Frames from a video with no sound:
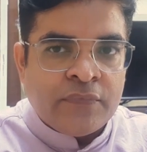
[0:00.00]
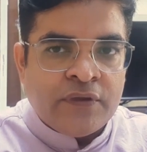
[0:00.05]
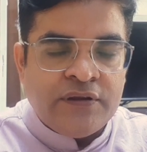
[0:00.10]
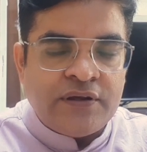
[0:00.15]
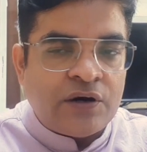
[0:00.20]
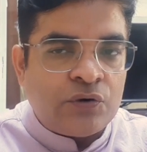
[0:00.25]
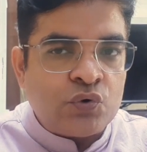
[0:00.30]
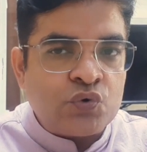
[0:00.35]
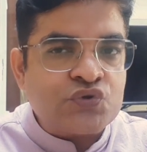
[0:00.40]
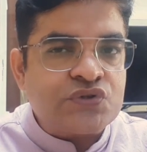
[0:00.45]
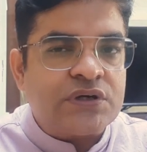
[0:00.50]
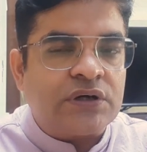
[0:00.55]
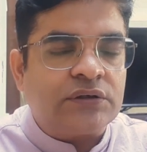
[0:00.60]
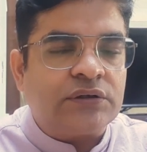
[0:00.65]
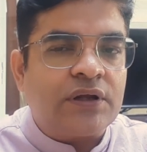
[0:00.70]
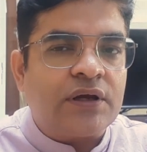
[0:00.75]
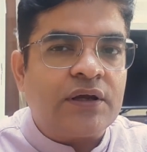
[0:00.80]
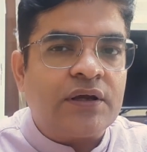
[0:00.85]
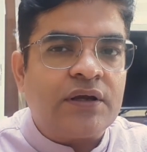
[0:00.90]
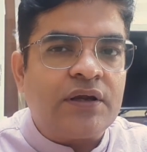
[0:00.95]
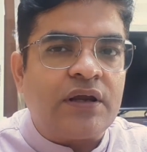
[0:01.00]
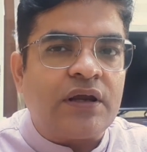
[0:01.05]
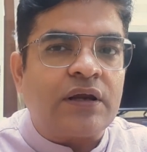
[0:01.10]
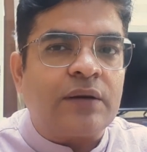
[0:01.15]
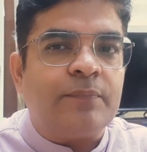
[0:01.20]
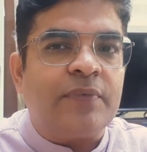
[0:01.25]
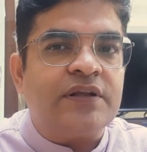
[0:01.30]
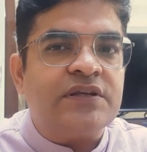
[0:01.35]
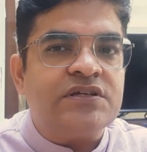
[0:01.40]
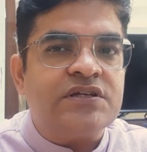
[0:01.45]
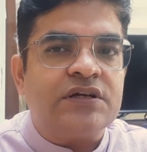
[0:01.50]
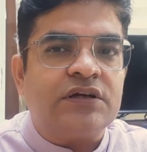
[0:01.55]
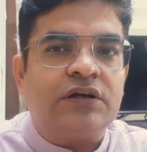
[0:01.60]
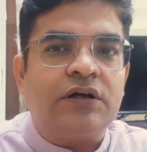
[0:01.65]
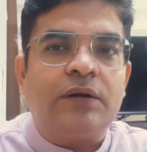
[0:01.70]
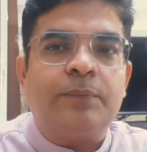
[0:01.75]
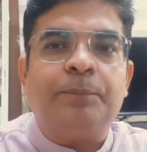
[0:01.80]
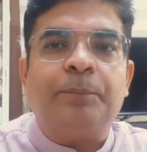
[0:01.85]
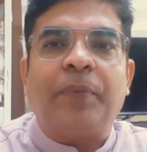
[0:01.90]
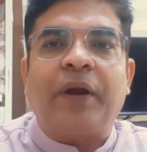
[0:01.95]
या हो सकता है एक बच्चे
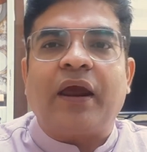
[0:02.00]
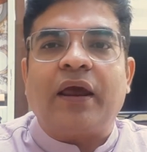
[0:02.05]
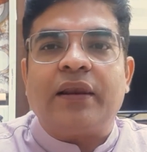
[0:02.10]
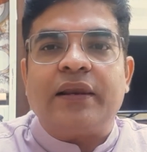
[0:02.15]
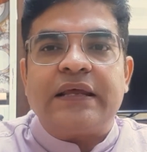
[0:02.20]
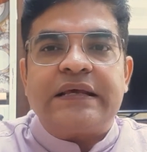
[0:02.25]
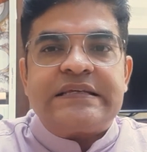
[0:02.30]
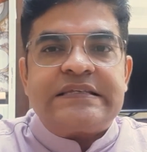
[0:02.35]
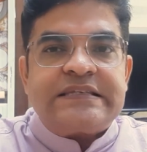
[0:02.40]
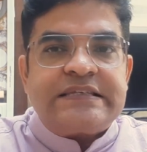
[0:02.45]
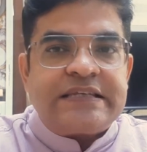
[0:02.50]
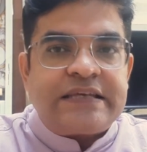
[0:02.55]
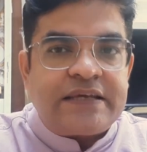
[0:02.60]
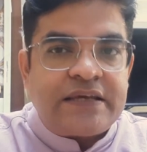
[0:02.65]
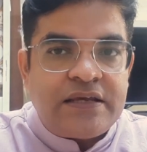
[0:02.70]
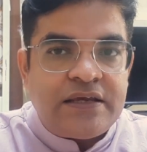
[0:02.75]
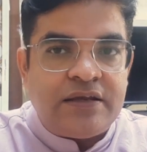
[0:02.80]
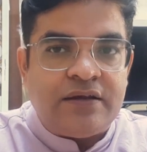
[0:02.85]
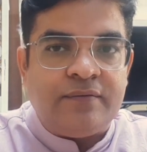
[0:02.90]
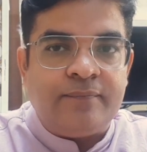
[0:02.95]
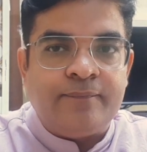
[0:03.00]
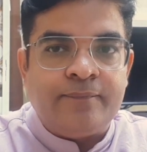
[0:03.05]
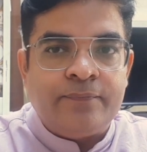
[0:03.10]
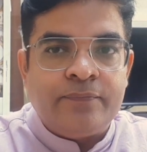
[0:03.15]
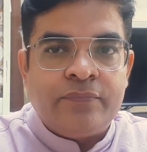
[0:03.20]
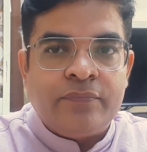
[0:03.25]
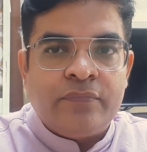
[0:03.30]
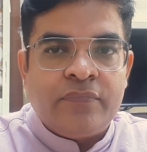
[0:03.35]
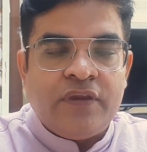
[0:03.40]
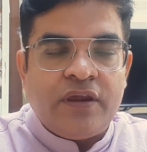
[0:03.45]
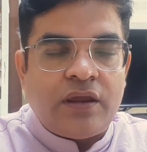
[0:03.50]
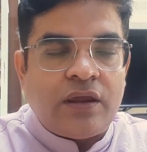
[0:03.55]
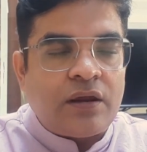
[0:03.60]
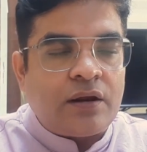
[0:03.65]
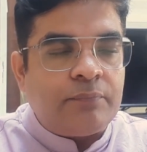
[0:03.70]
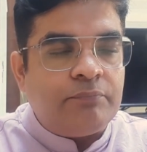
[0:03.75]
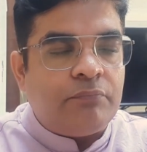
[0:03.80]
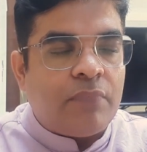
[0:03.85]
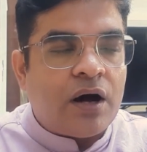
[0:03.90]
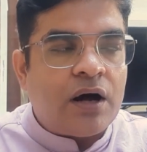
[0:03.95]
का पहले से ही
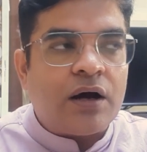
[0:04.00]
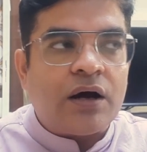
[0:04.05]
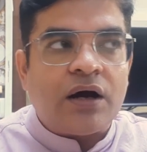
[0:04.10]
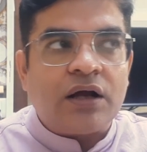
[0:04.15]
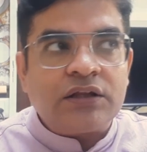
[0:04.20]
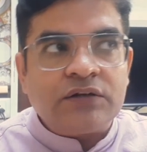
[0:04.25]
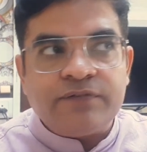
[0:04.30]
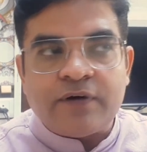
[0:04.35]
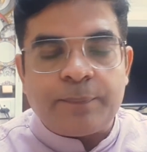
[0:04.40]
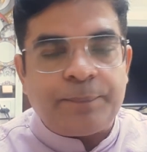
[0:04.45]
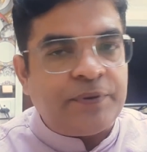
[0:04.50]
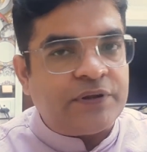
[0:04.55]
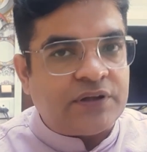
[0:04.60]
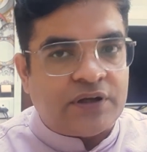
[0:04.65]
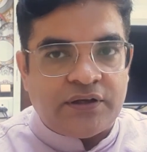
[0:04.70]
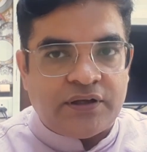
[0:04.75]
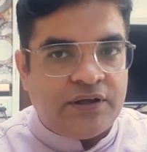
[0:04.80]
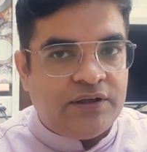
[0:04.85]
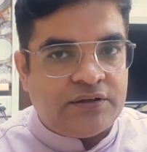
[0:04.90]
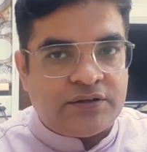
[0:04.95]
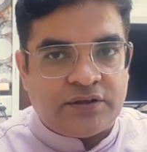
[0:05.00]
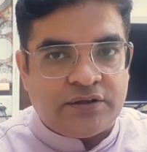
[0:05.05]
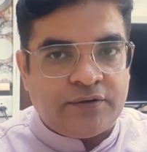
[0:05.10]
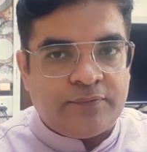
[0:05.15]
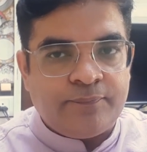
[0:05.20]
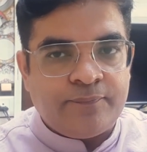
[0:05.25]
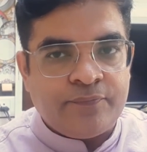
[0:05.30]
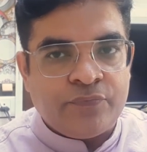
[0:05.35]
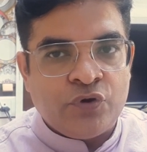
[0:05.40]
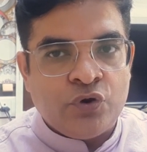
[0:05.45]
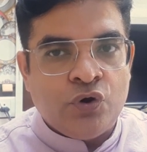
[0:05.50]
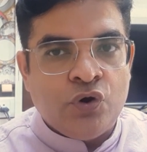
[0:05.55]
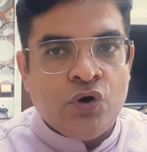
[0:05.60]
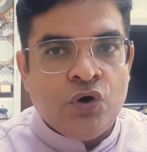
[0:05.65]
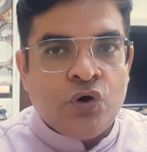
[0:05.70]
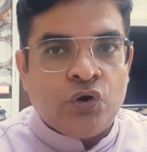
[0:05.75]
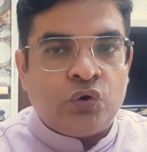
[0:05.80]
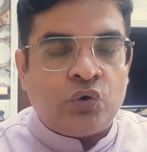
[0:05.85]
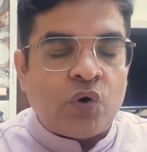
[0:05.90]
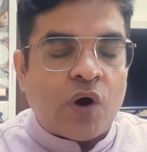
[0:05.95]
एक माँ अथवा पिता नहीं थे
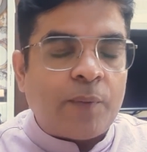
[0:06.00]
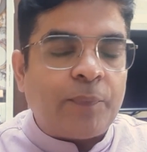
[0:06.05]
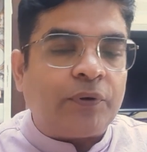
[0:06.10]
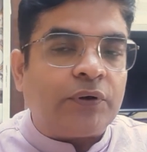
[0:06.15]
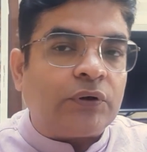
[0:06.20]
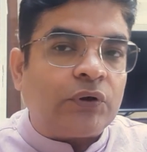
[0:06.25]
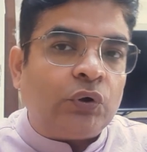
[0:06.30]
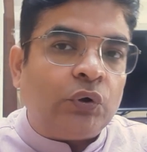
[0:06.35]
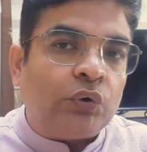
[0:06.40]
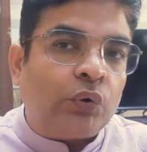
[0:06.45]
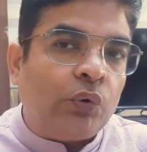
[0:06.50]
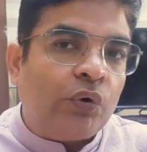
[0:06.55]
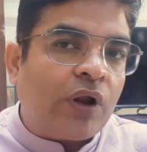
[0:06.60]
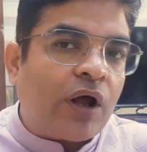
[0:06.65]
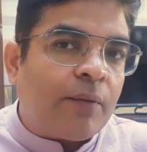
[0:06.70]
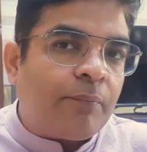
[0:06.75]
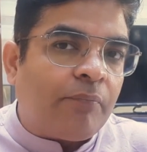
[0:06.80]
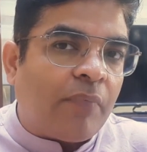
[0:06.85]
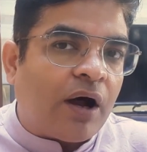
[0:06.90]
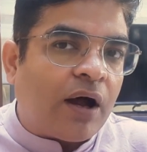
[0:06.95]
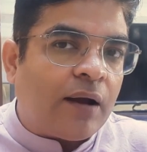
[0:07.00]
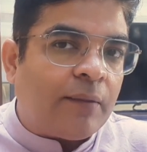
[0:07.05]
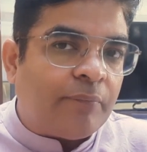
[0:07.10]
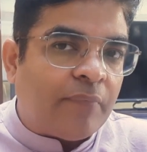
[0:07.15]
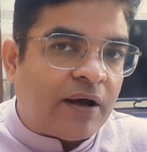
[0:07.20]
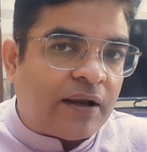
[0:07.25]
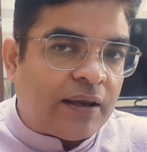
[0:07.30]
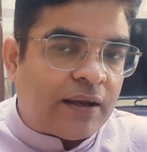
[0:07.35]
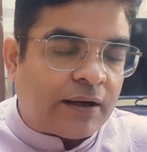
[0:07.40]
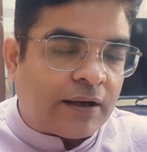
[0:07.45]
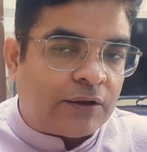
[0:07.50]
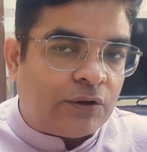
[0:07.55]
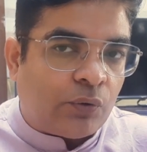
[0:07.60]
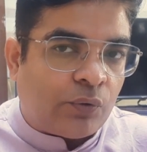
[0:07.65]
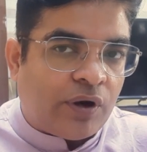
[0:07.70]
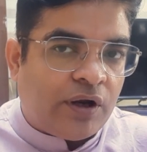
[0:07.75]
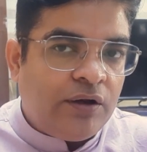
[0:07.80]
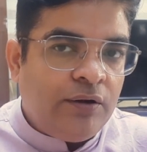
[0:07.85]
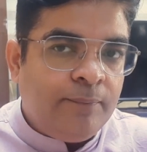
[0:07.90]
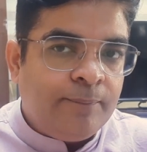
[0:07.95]
तो अब कोरोना महामारी के
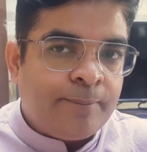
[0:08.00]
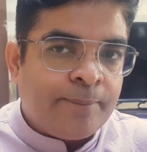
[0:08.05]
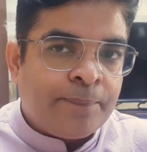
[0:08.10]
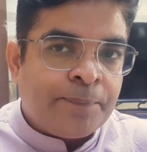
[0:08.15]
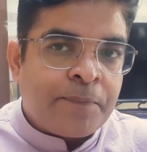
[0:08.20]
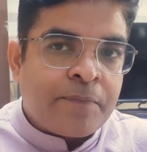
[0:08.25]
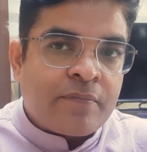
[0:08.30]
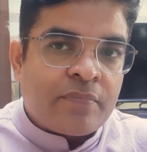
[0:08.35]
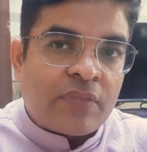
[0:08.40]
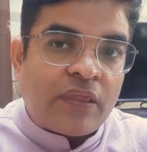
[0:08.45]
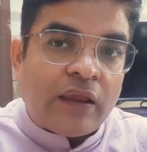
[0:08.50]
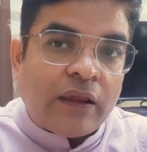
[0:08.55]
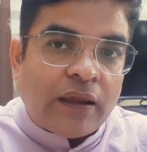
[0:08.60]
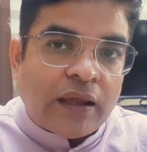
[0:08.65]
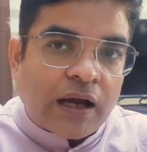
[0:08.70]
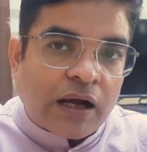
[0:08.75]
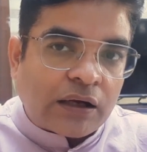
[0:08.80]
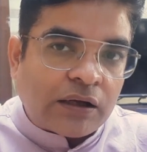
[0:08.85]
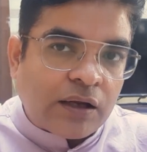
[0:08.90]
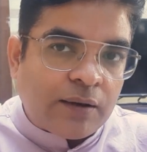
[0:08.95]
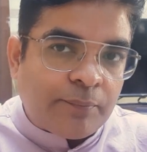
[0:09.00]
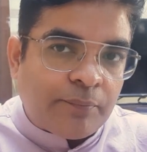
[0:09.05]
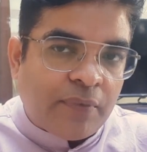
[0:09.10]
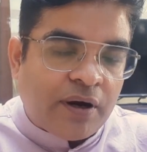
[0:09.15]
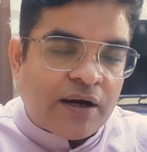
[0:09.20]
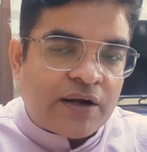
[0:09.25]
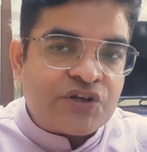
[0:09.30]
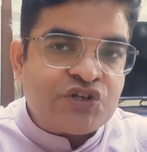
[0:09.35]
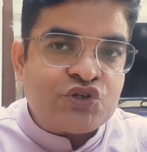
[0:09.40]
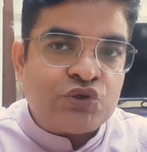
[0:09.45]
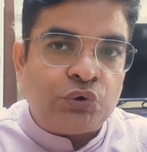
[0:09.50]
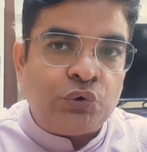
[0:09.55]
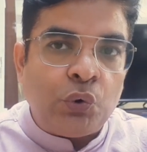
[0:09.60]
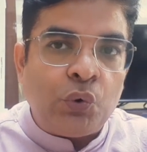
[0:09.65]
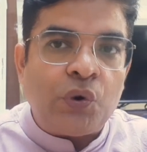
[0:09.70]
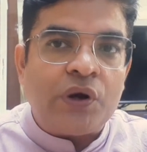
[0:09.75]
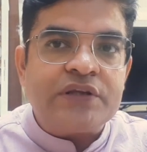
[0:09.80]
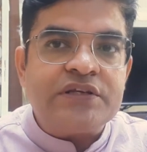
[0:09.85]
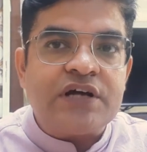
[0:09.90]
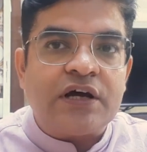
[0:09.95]
दौरान 11 मार्च
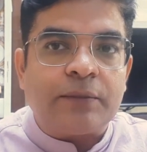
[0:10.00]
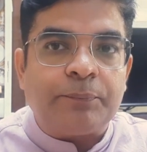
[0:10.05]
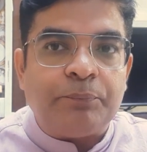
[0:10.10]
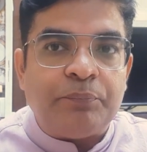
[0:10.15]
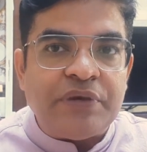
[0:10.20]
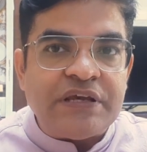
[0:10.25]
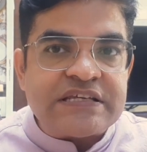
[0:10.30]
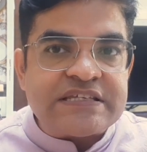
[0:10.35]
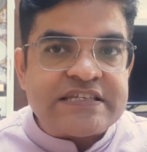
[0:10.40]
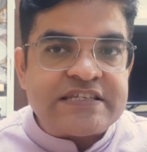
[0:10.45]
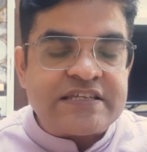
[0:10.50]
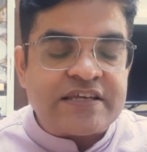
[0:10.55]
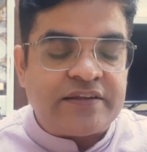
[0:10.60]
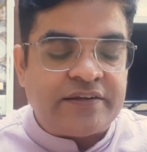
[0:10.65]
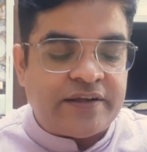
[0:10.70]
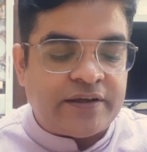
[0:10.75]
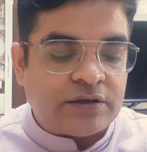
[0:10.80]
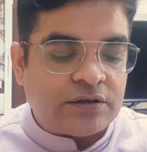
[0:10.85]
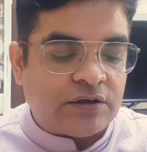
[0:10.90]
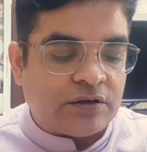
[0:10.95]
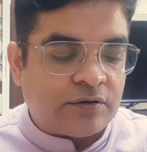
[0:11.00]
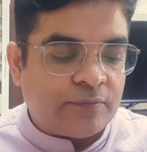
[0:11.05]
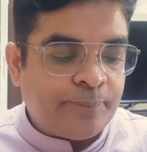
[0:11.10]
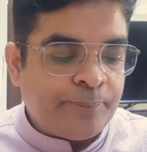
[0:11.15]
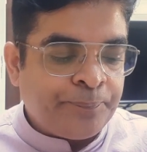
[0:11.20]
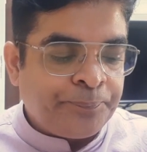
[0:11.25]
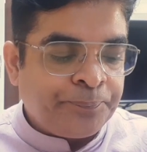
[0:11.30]
2020 से लेकर